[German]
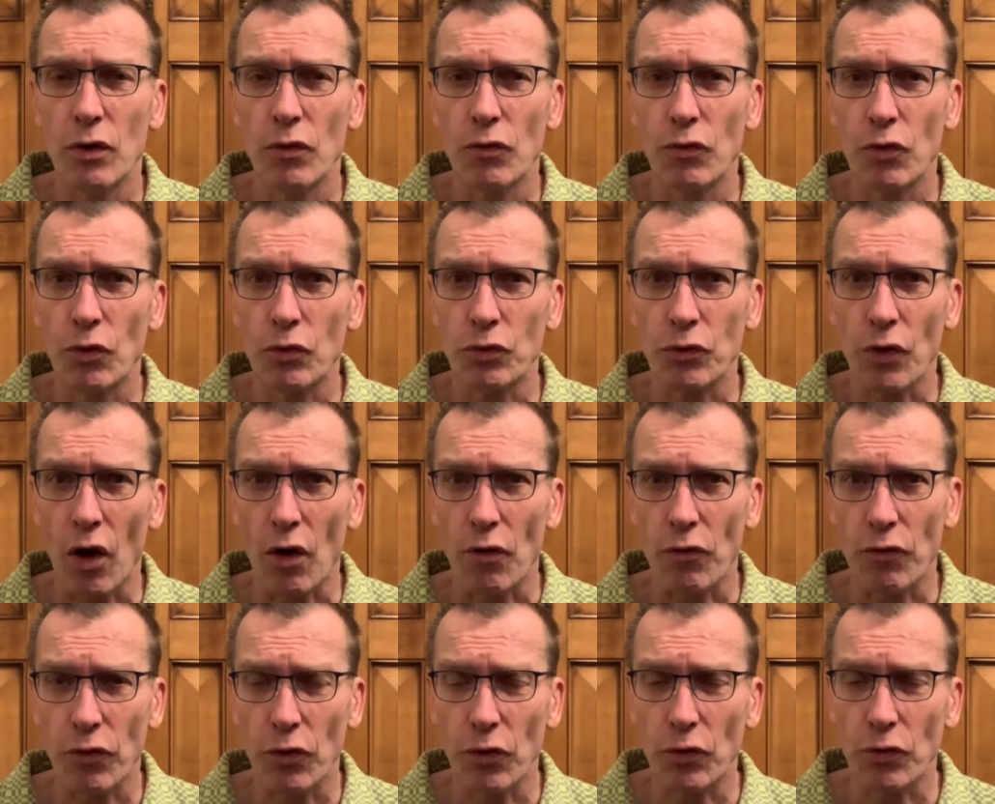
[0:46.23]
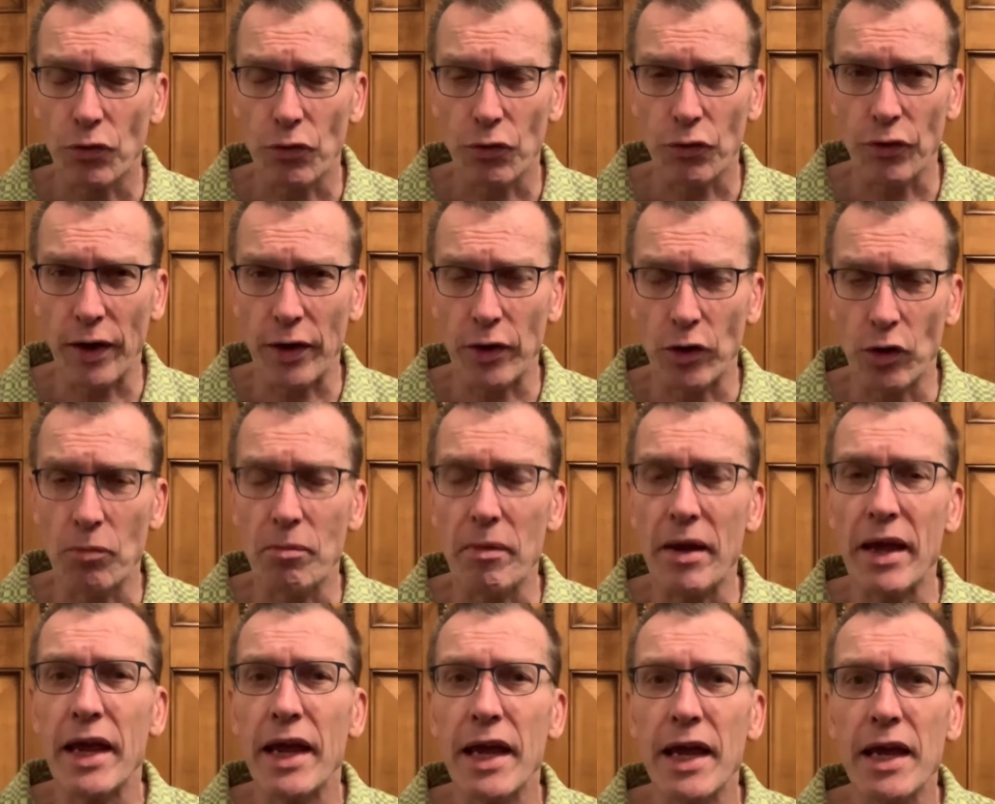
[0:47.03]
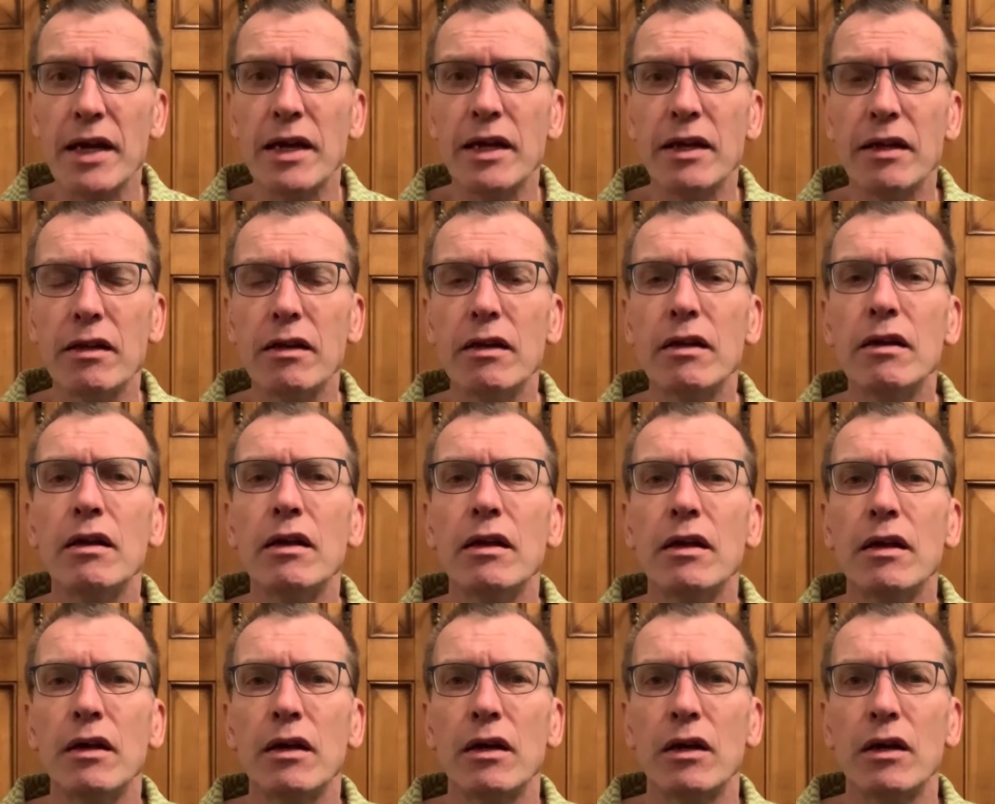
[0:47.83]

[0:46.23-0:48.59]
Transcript: von, von Phänomenen.